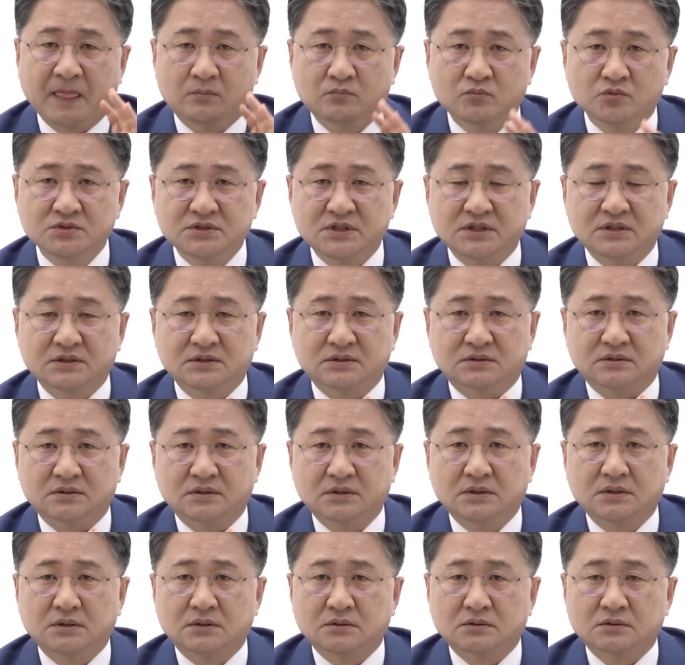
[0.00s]

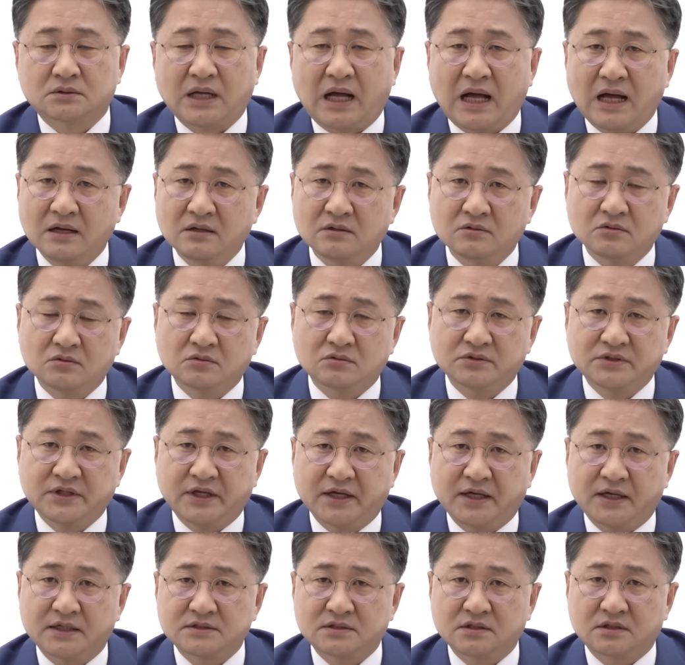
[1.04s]
문제는
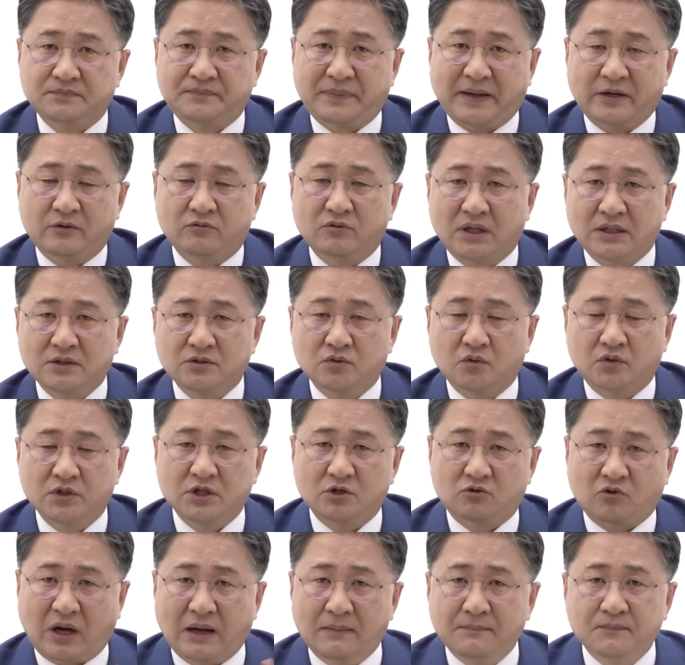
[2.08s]
한국은행에서 바로 간
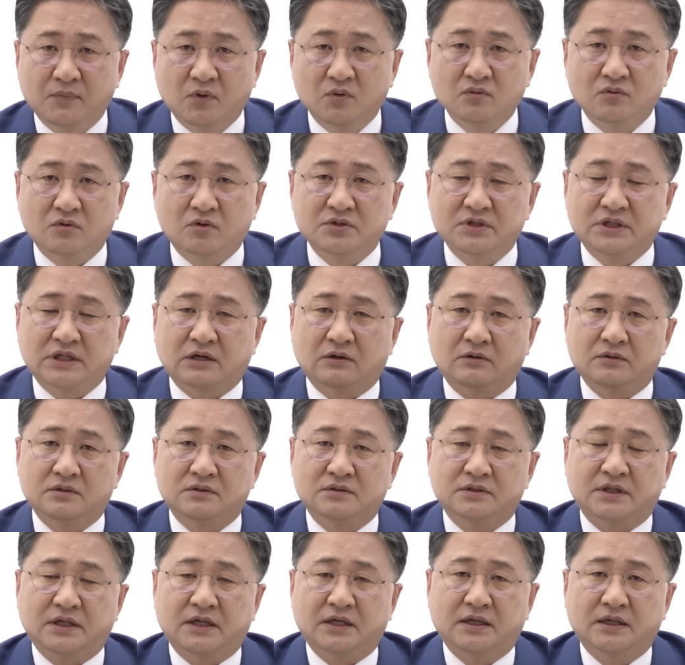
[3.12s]
돈이 관봉권이라고
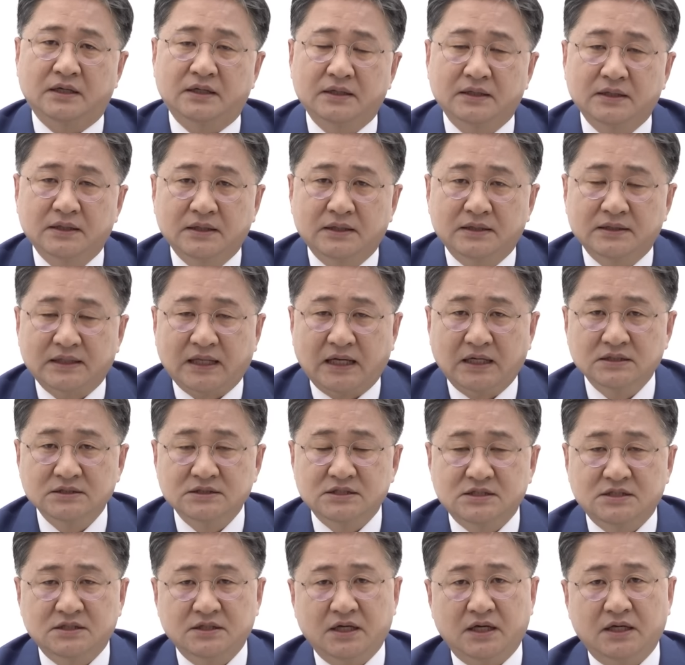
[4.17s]
했는데
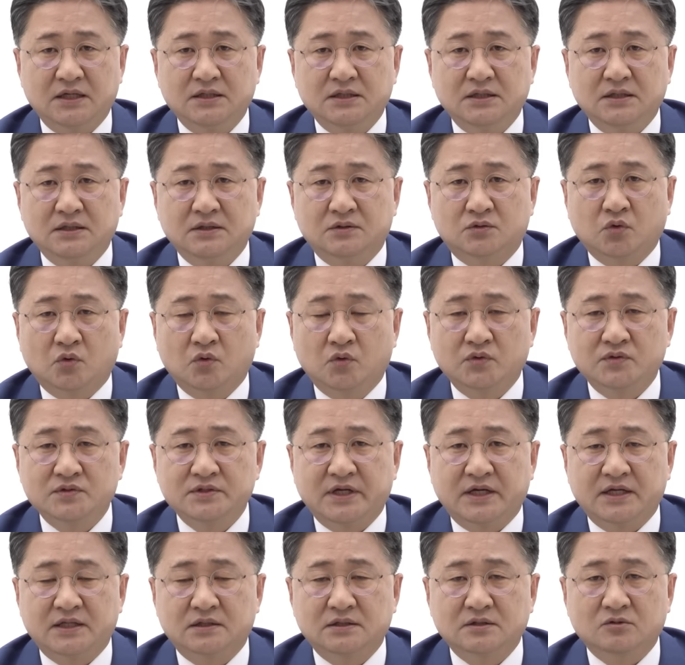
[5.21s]
당시에 이
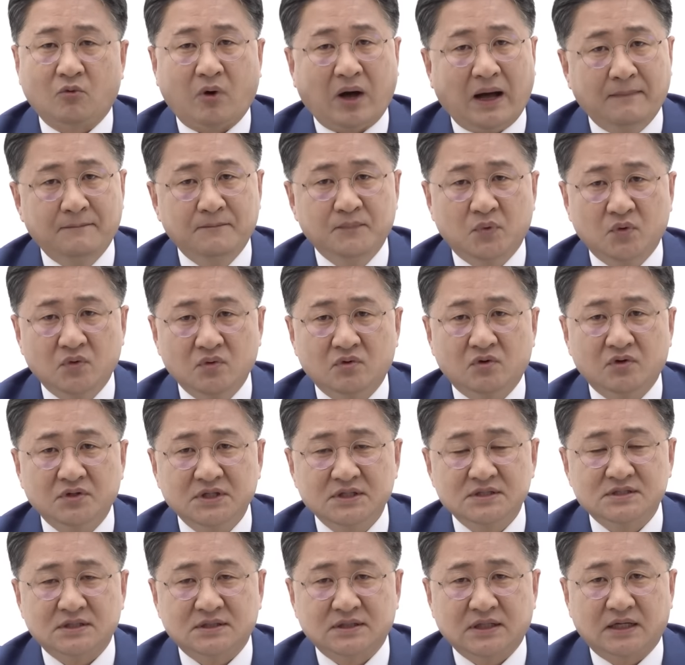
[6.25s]
돈에는 관봉권이
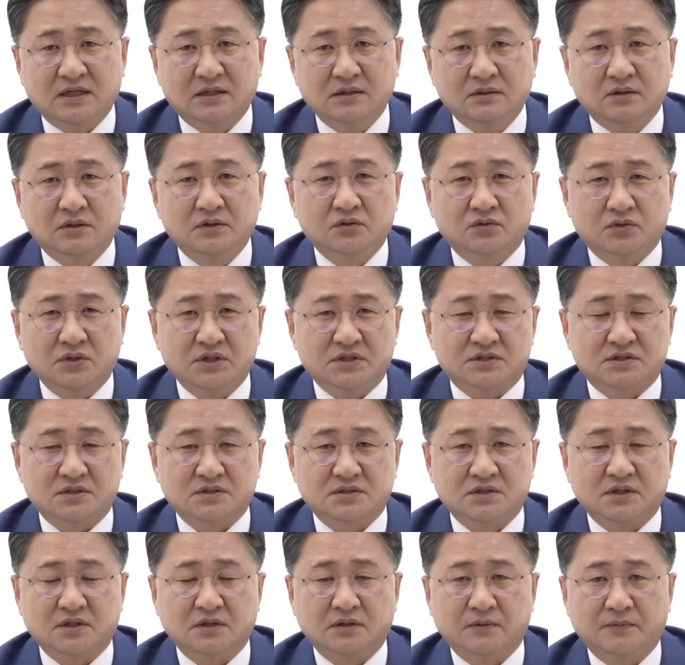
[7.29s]
있었다는 의혹이
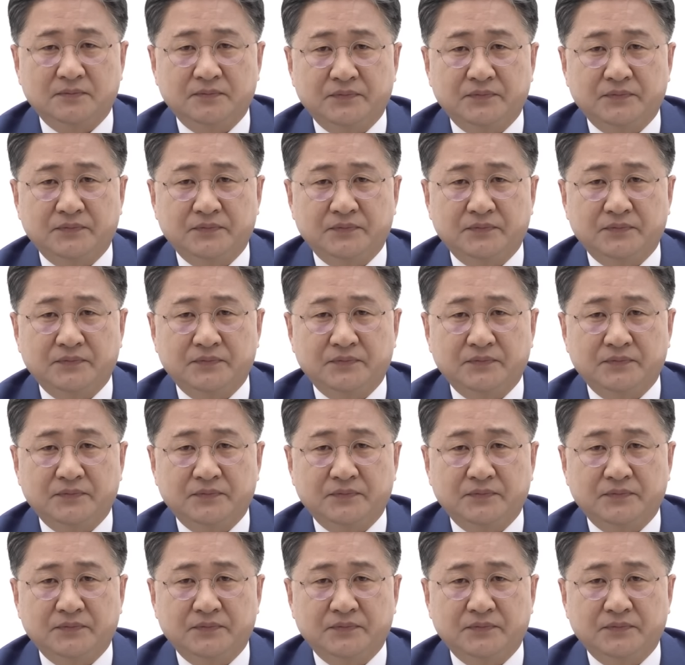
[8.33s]
있었어요.